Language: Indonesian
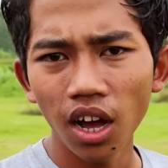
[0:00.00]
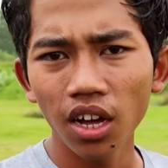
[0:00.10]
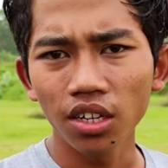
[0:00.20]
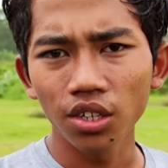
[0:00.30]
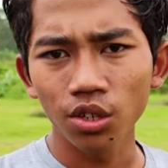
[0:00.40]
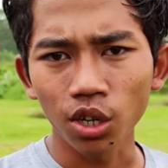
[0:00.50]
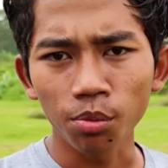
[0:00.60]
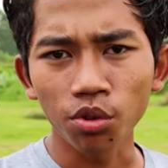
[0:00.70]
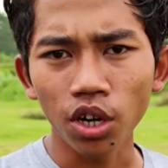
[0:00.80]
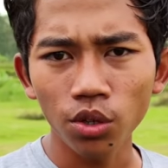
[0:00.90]
guys,
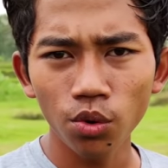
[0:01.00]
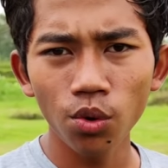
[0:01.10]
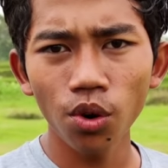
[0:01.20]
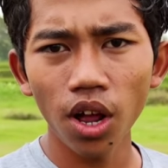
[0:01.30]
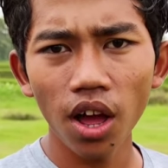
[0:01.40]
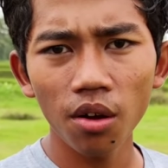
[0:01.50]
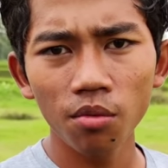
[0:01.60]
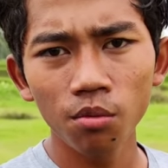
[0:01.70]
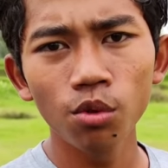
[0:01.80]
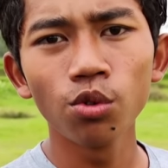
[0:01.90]
Saputra curang,
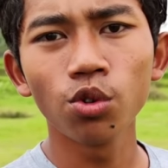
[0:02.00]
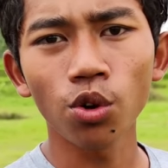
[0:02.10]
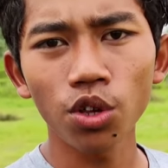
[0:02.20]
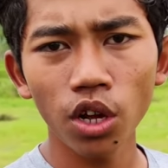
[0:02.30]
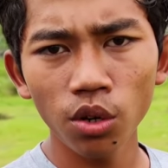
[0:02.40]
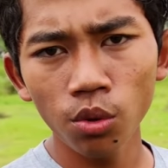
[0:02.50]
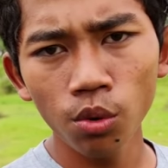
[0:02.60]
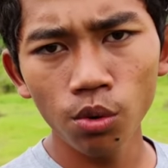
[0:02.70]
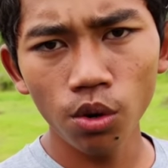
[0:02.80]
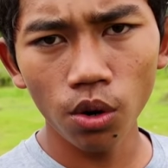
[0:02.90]
meluncurnya
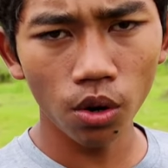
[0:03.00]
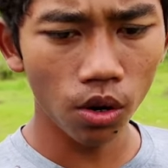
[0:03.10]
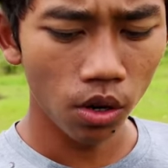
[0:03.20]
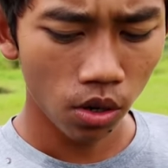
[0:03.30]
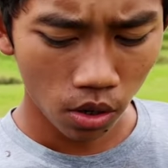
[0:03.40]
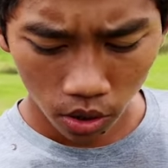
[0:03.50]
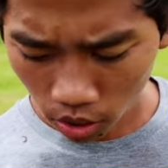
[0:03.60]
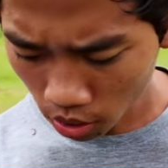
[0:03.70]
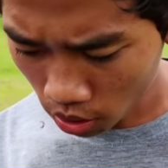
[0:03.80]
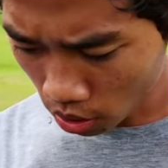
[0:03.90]
duduk.
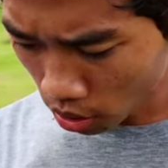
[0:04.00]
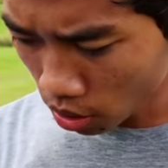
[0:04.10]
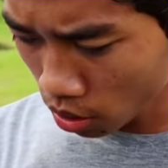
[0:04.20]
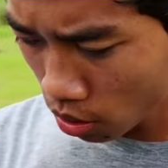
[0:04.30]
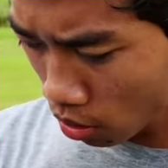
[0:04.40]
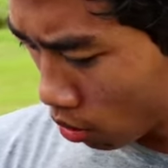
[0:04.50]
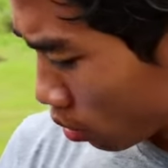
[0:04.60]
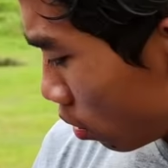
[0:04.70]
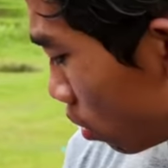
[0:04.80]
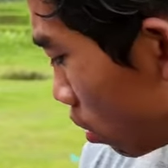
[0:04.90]
Ri, kurang
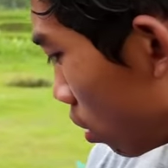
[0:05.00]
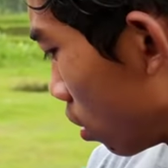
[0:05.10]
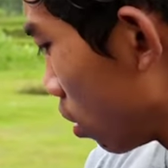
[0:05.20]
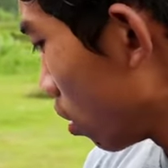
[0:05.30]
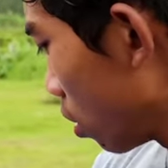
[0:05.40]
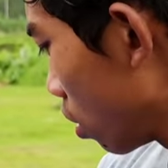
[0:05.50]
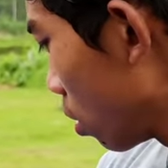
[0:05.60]
licin nih, Ri.